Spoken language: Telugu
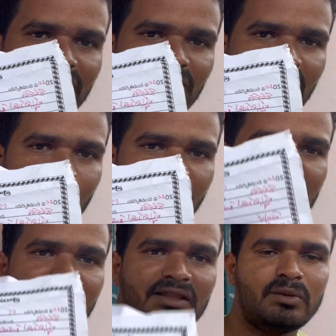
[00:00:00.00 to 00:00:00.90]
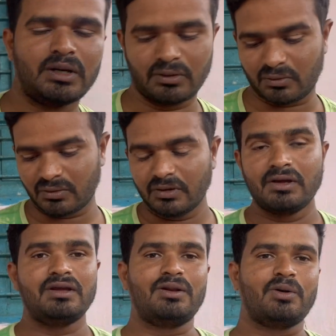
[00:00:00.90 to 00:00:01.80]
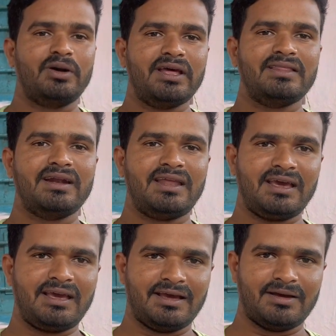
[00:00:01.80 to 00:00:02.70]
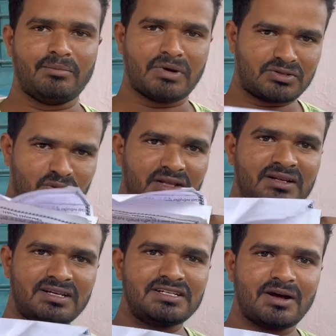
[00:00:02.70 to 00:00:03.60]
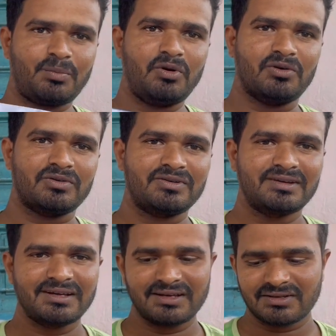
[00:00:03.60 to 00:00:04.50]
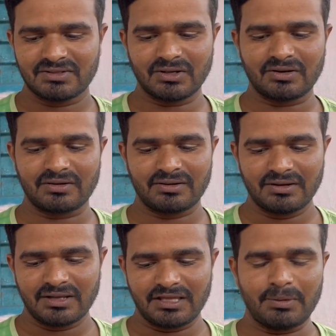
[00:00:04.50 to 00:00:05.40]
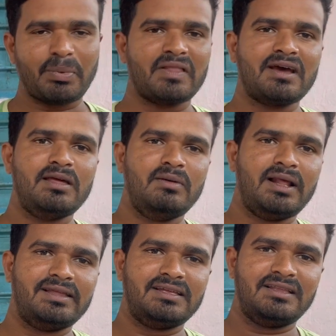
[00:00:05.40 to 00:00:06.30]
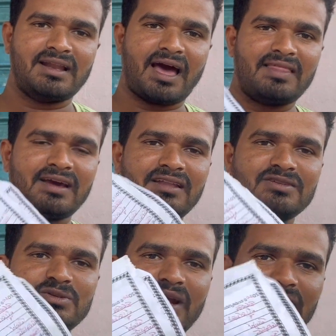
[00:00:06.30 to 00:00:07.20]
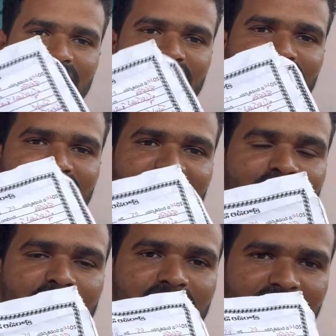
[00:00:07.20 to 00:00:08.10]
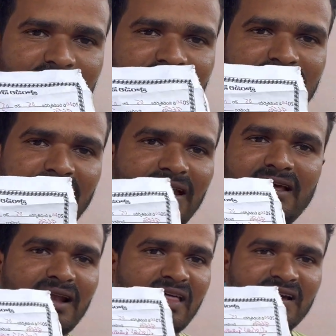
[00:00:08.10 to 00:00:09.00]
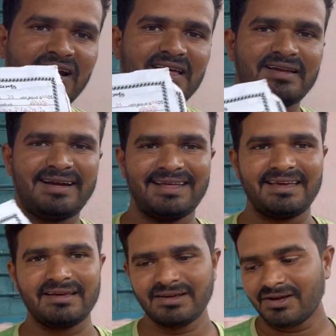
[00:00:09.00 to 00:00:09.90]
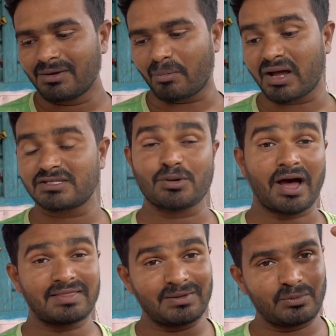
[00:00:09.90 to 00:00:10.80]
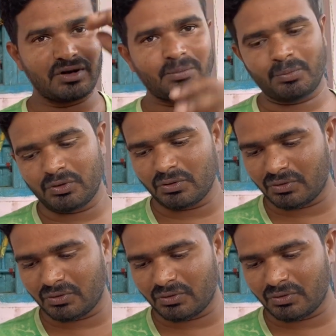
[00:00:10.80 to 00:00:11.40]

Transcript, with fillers: ఇదొక పదహైదు వేలు ఈ రెండు ఏంటంటే మా సురేంద్ర చేసిన అప్పులు సో ఈ పదహైదు వేలు అయితే ఇది నా దగ్గరే తీసుకున్నాడు ఇది అంటే నా దగ్గర కాదులేండి మా స్వాతి ఉన్నప్పుడు